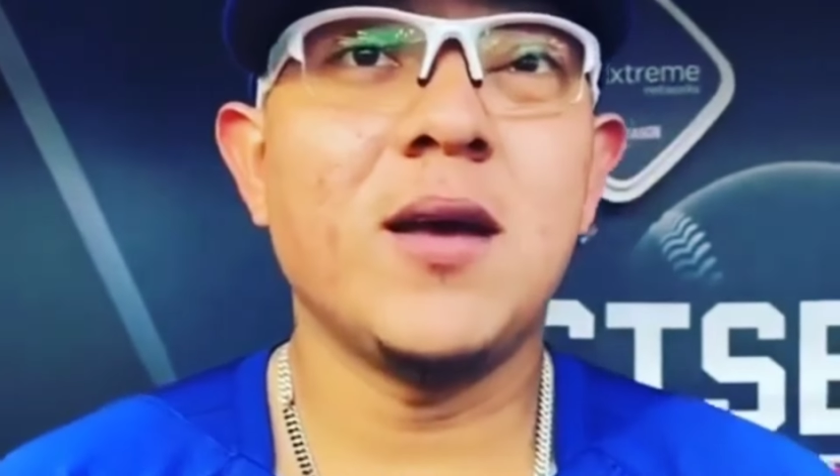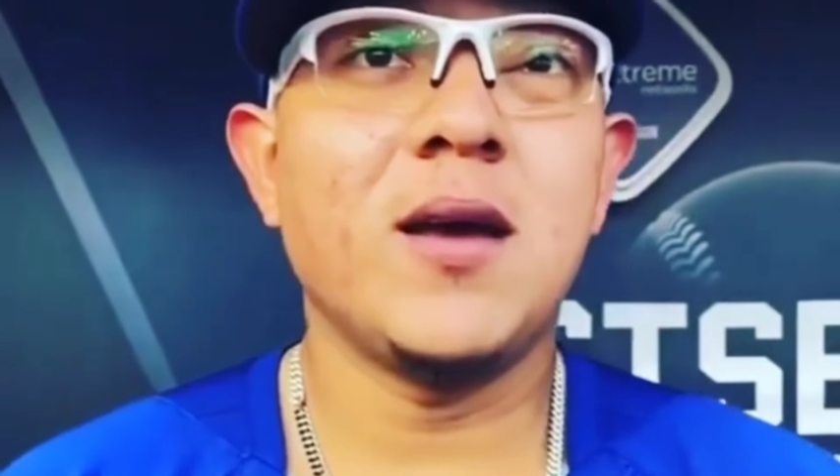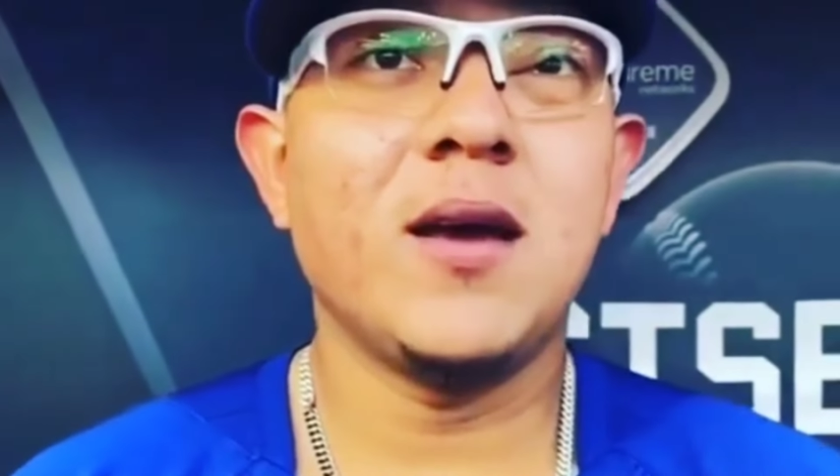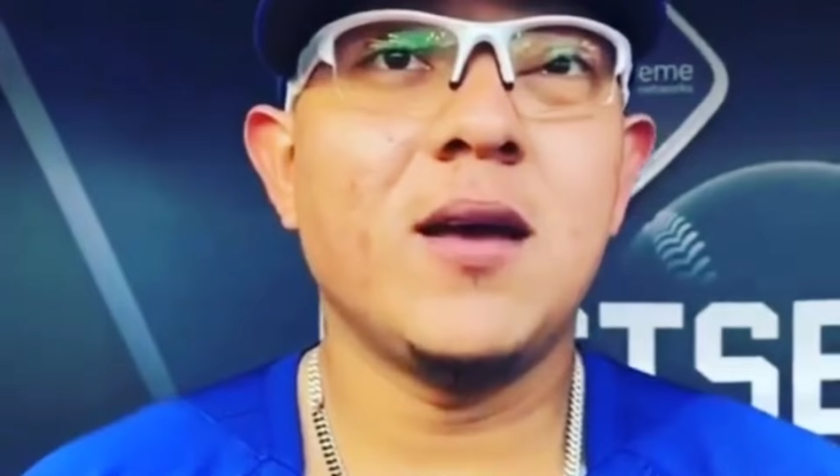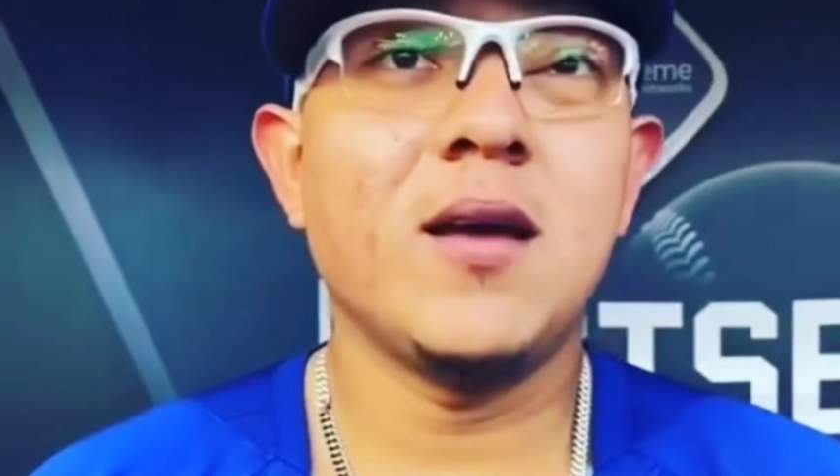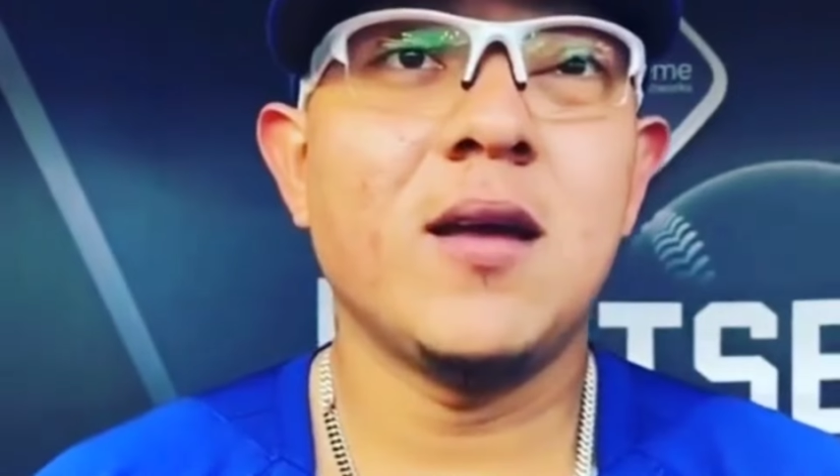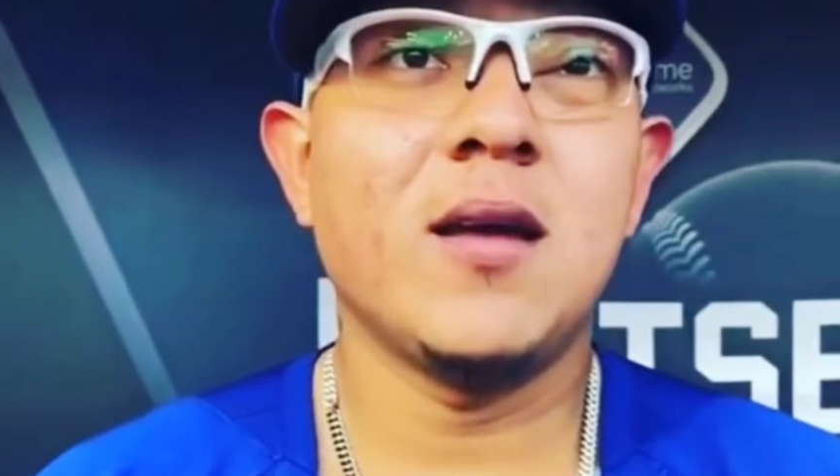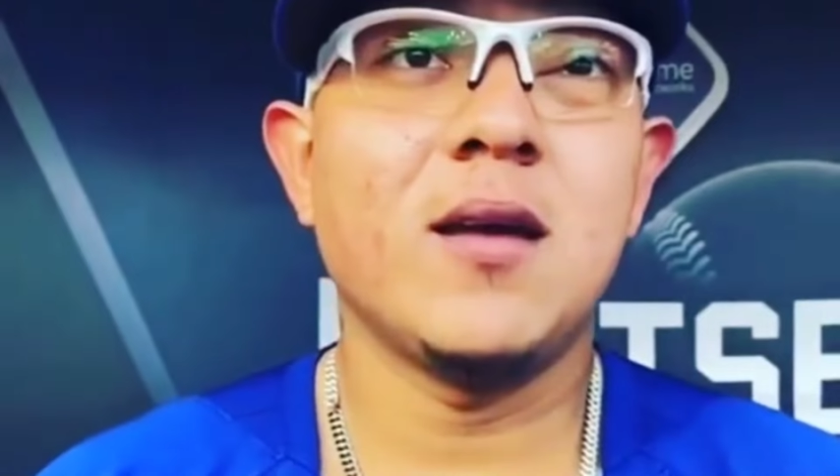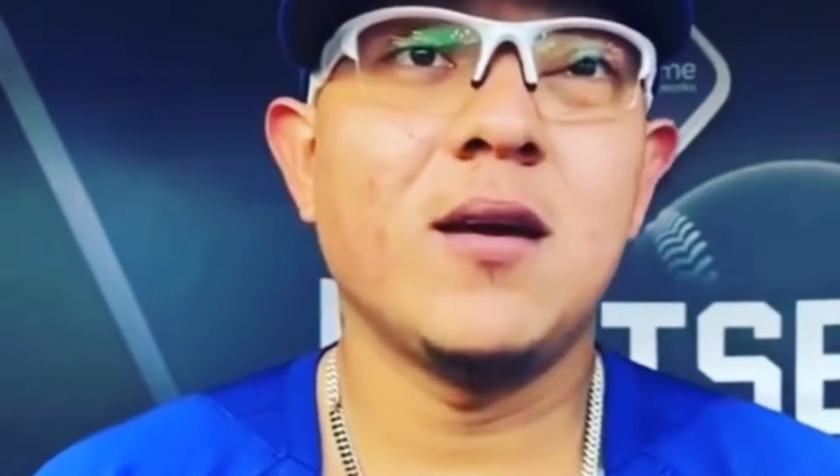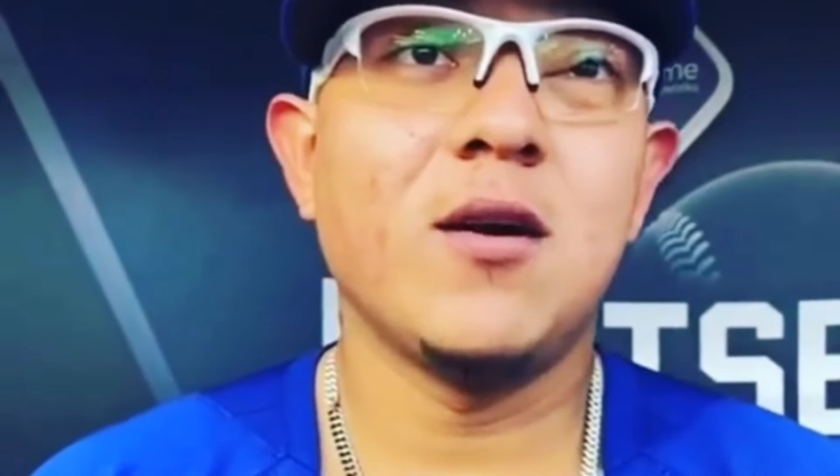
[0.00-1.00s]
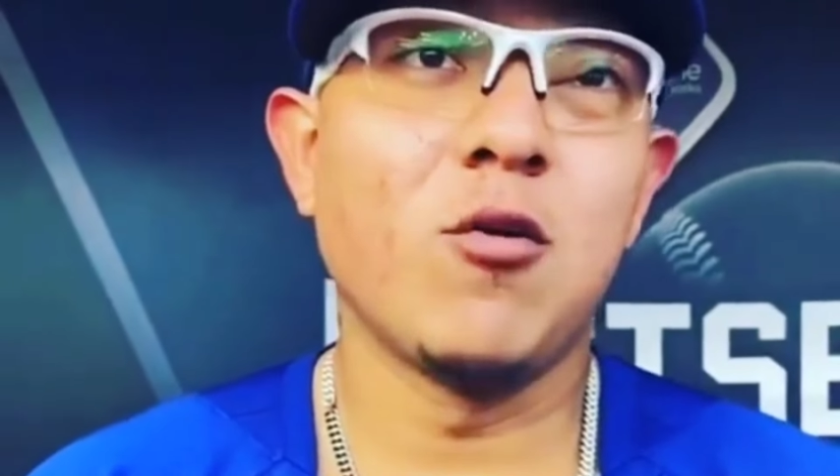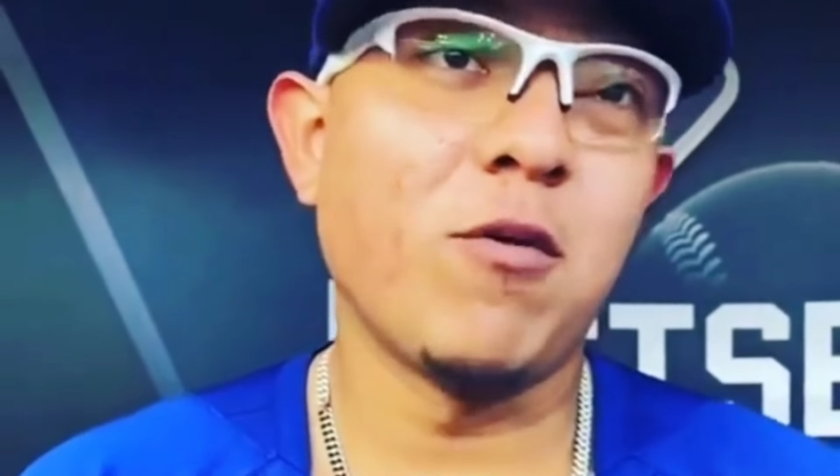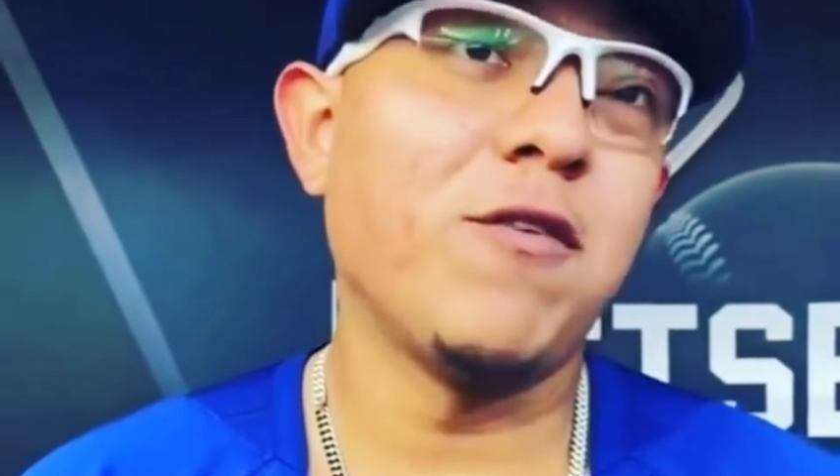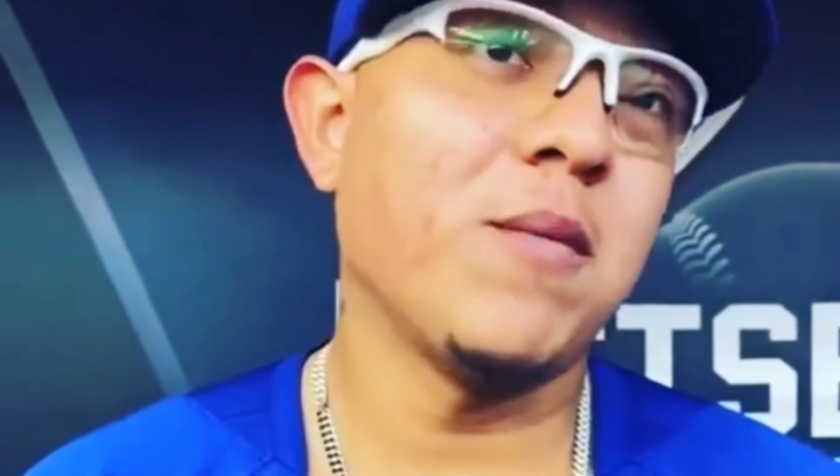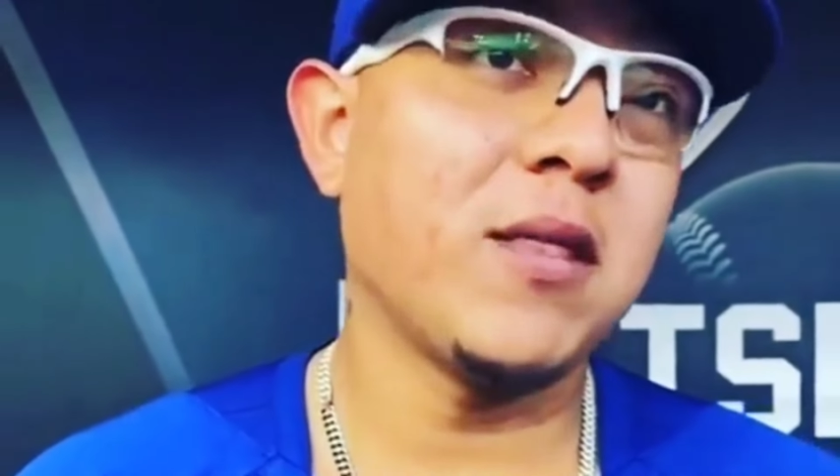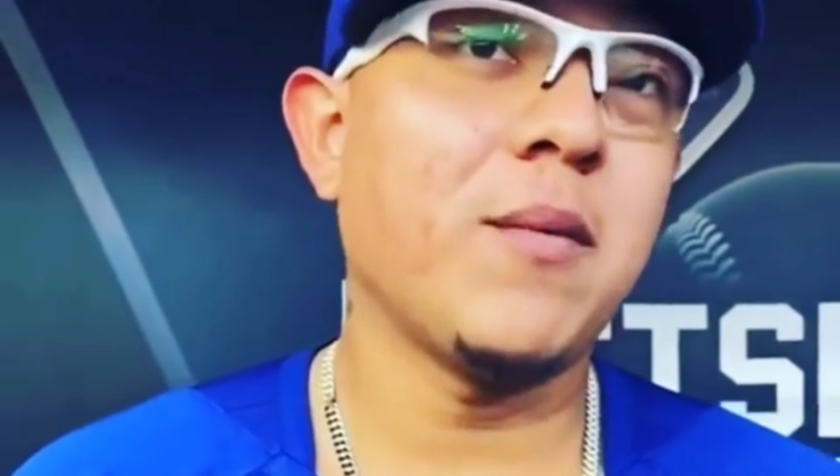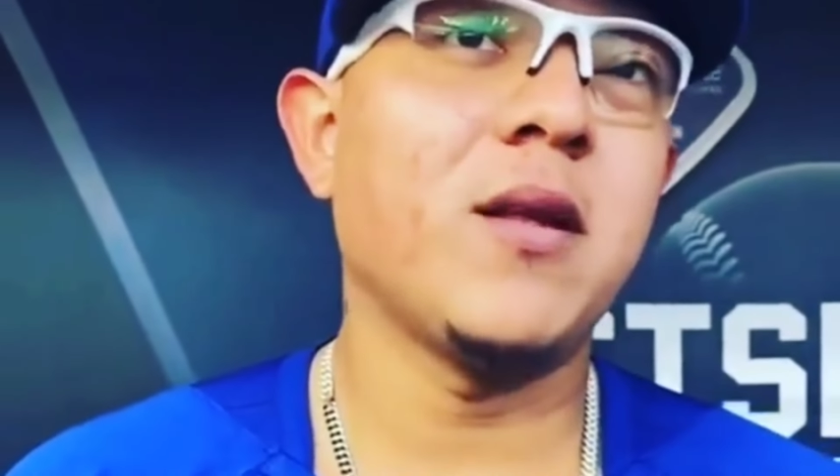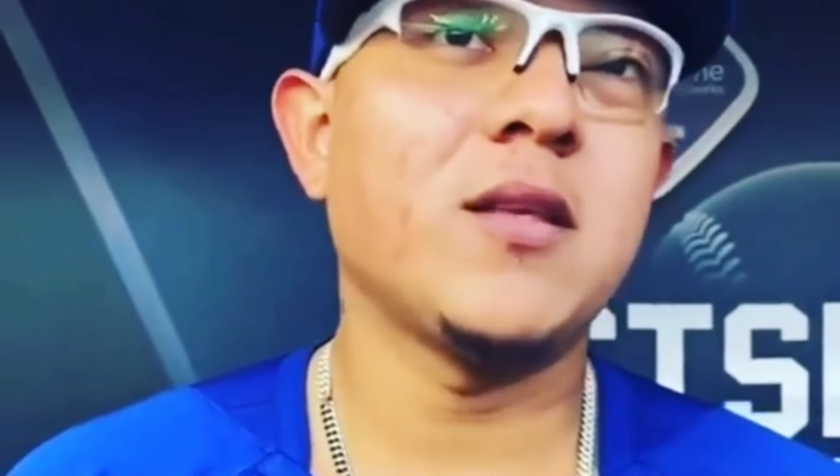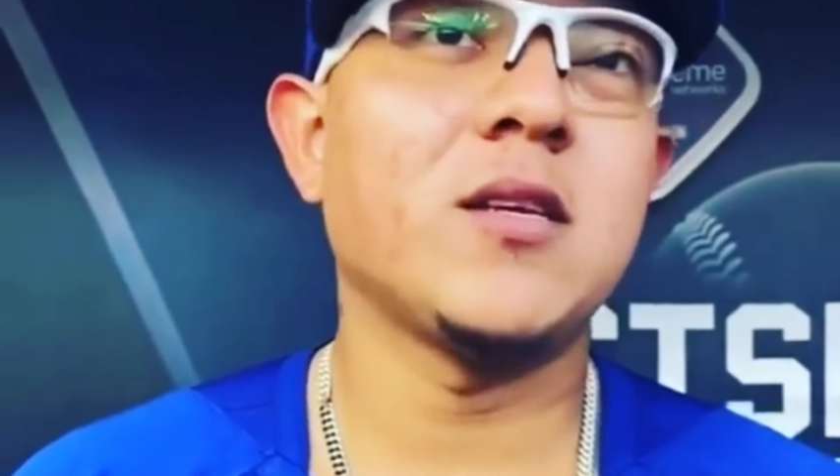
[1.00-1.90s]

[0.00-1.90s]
aceptó su culpabilidad